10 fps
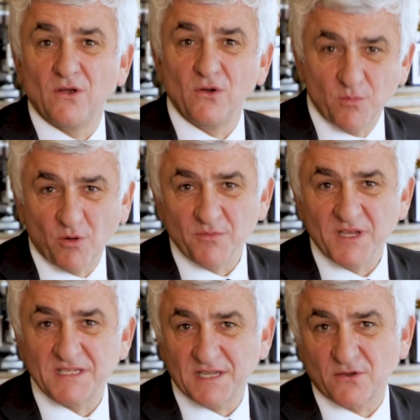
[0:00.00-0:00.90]
Le
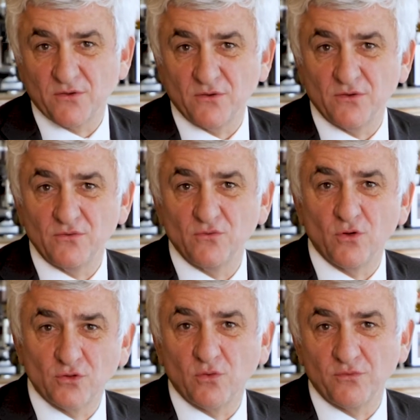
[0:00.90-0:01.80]
premier, c'est que nous
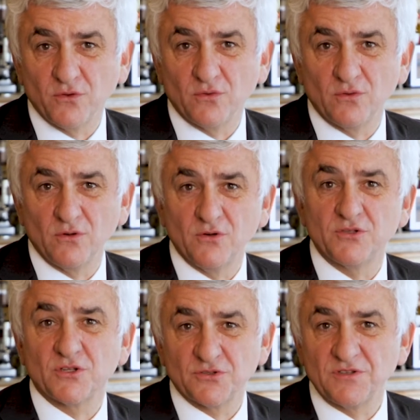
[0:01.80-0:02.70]
retrouvions euh, le
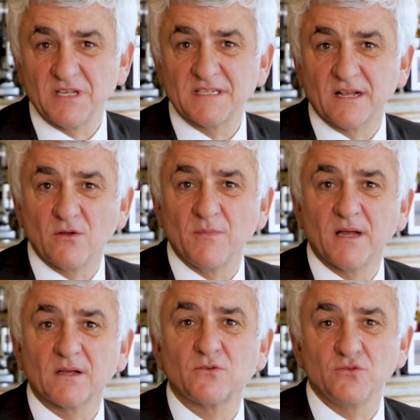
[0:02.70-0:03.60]
sens du destin
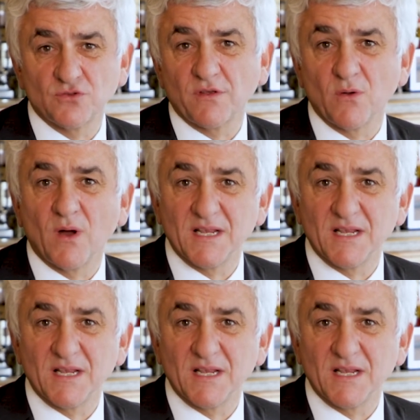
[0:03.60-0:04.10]
commun, que nous soyons